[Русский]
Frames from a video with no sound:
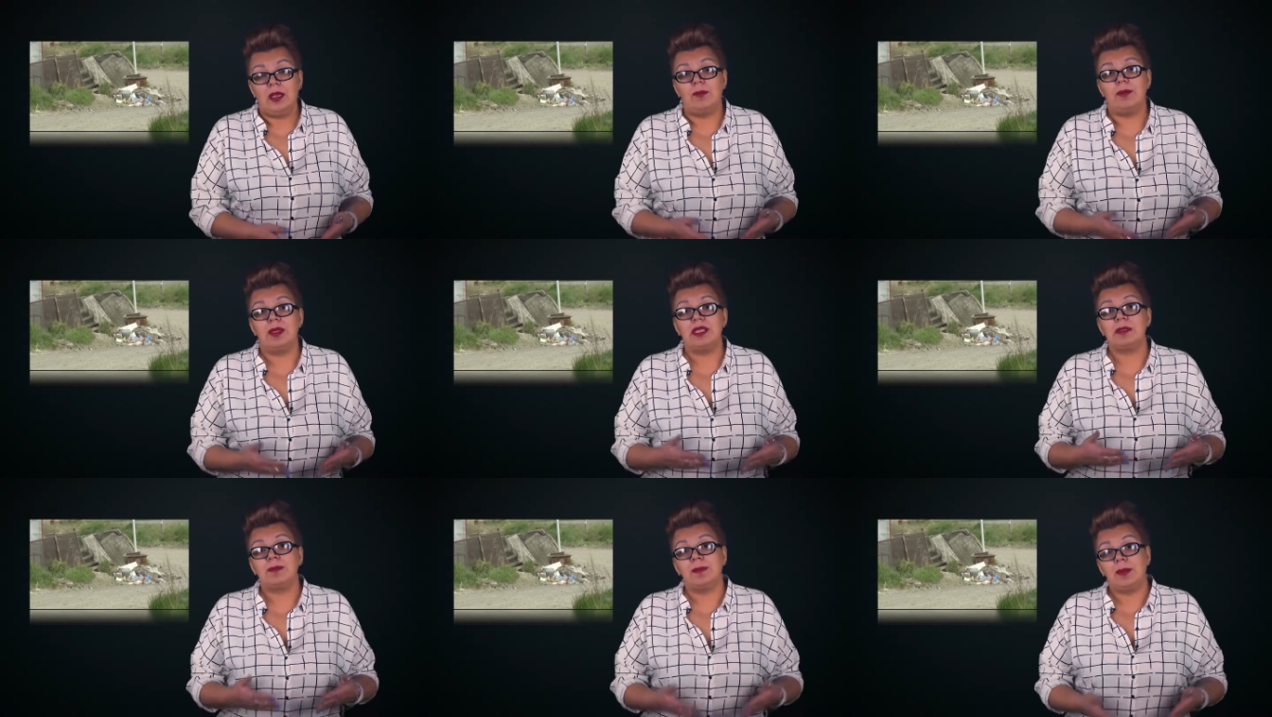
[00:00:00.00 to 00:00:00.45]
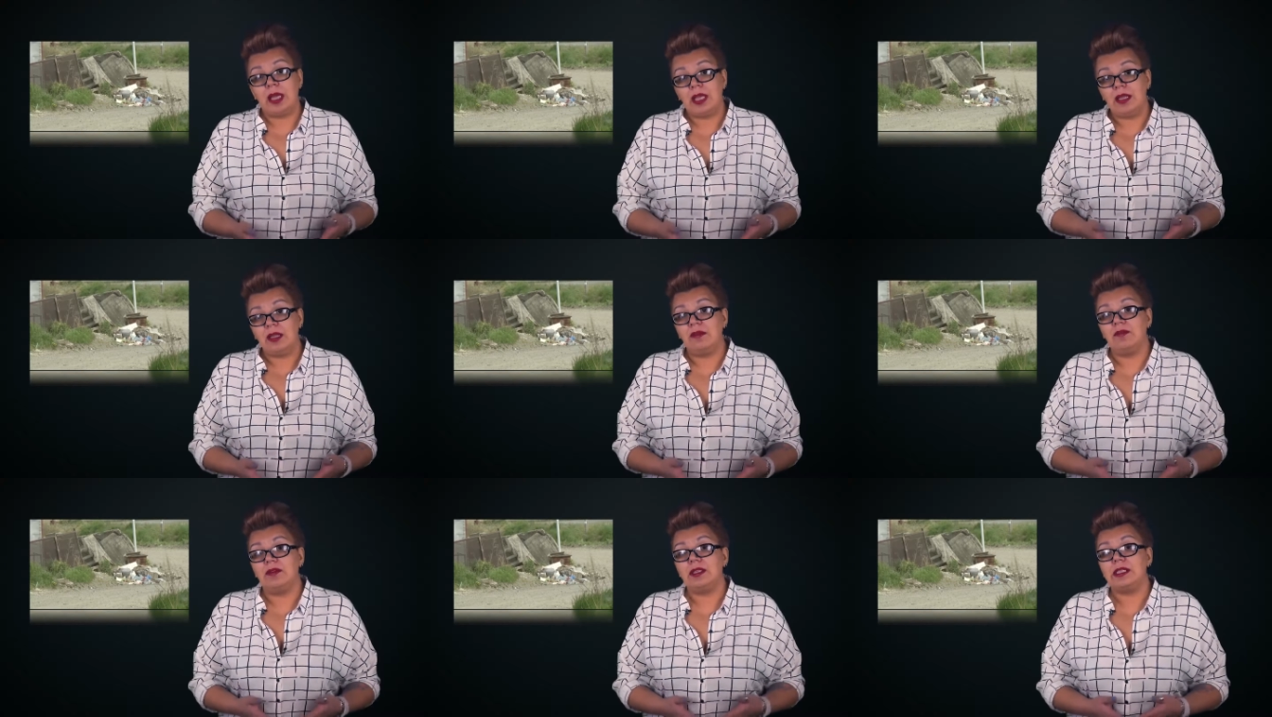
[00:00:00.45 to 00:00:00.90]

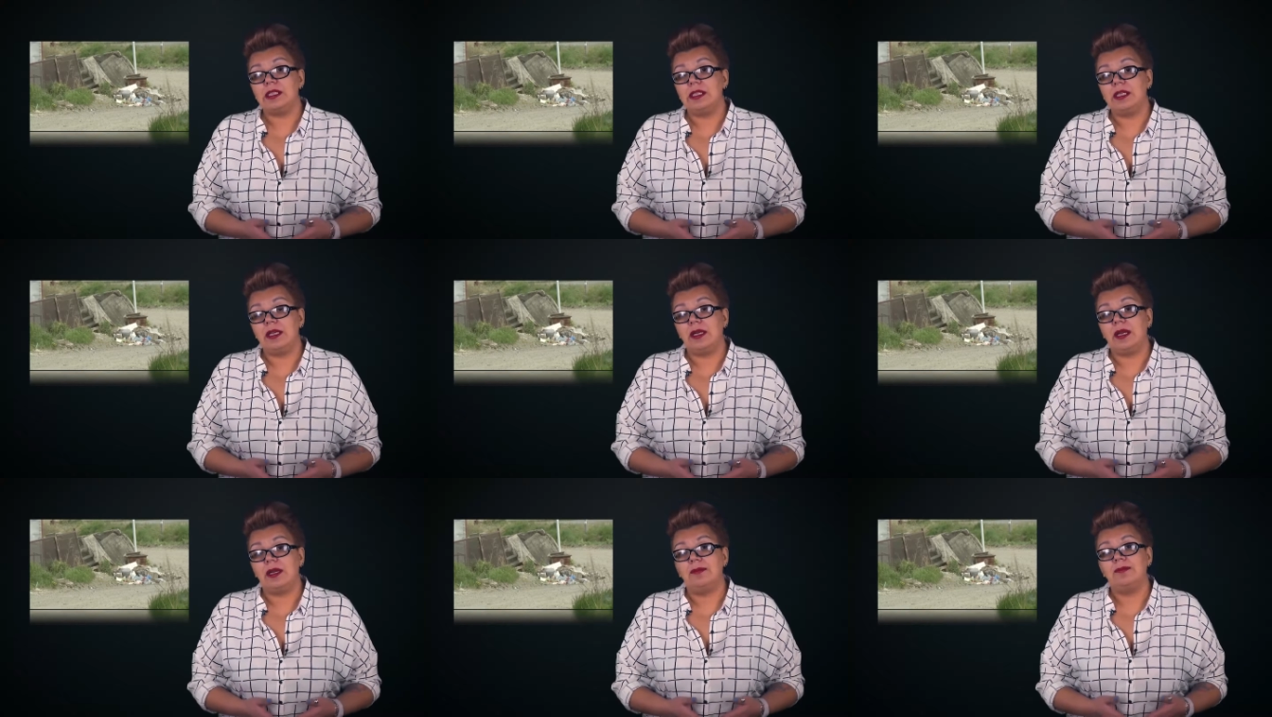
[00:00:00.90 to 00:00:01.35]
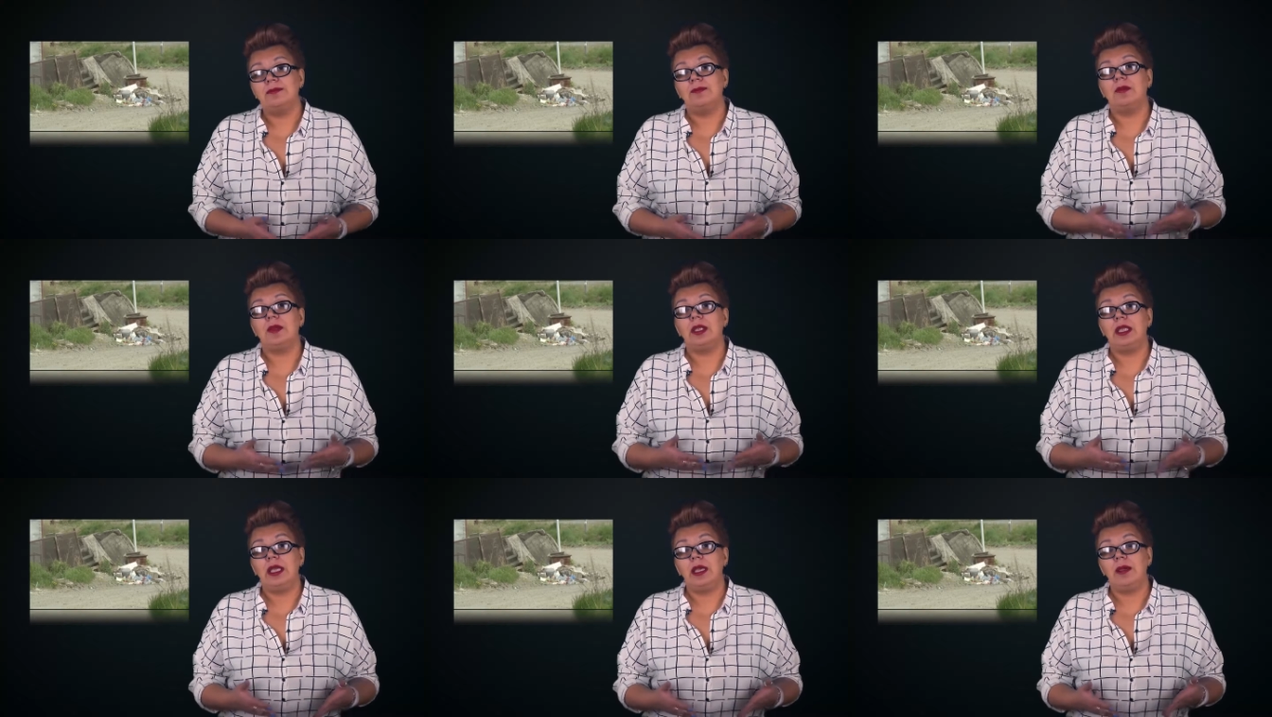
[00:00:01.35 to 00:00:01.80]
Бесплатного сыра
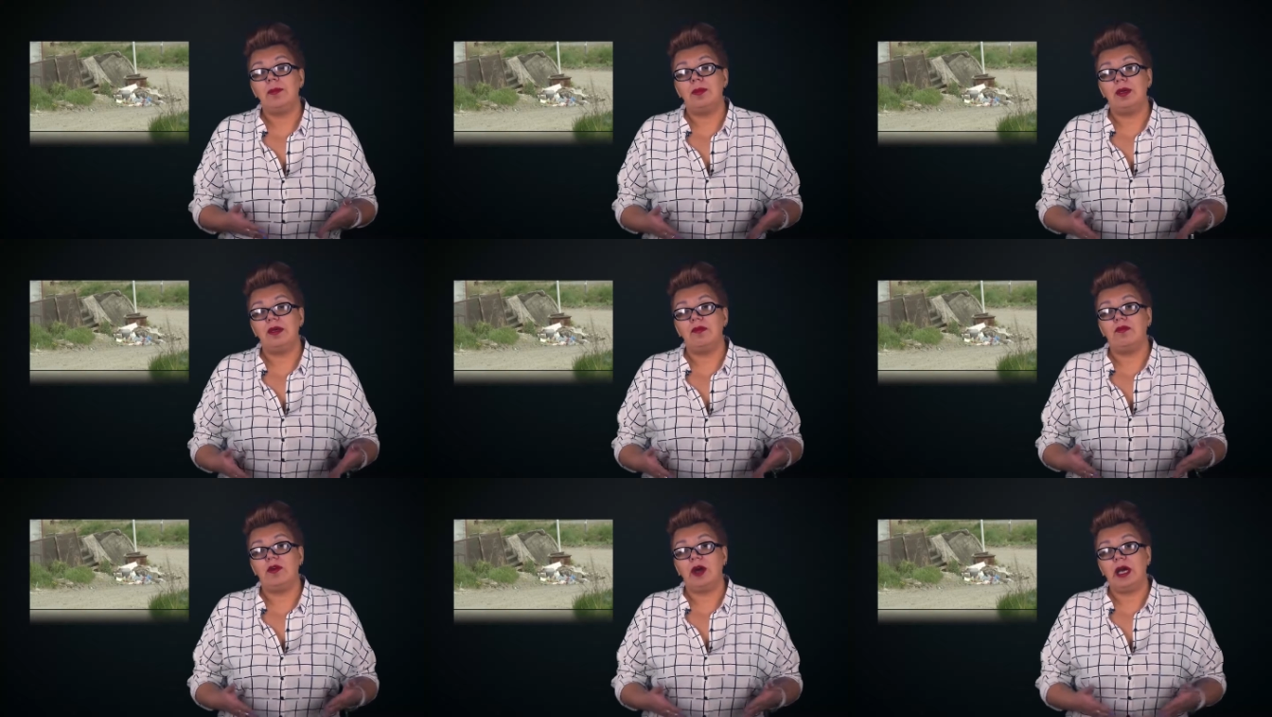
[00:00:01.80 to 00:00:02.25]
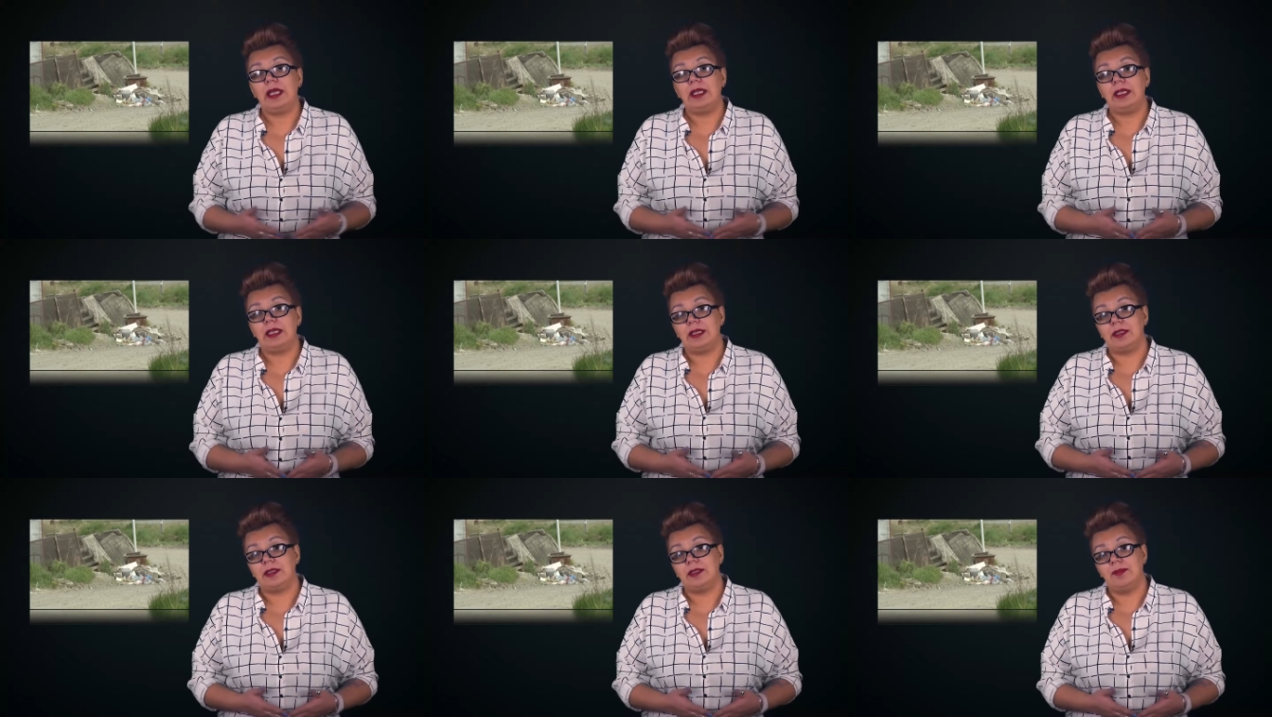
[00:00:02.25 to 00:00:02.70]
не
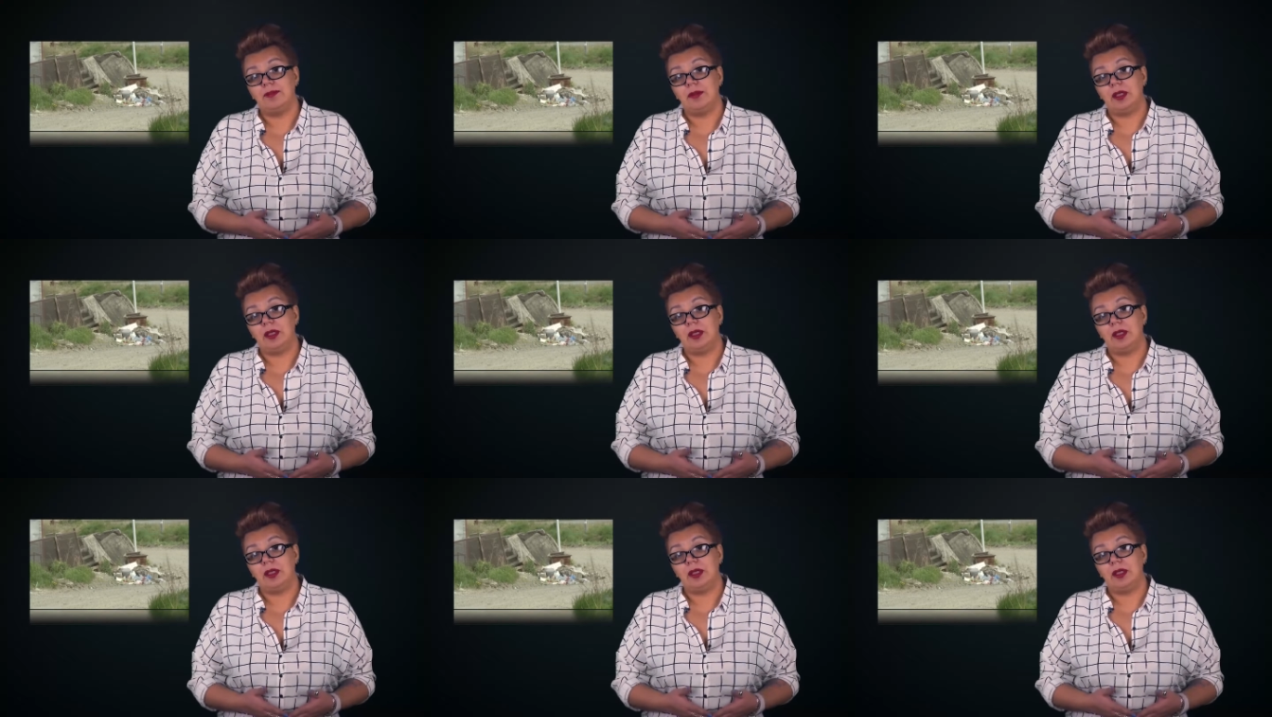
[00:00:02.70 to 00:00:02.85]
бывает.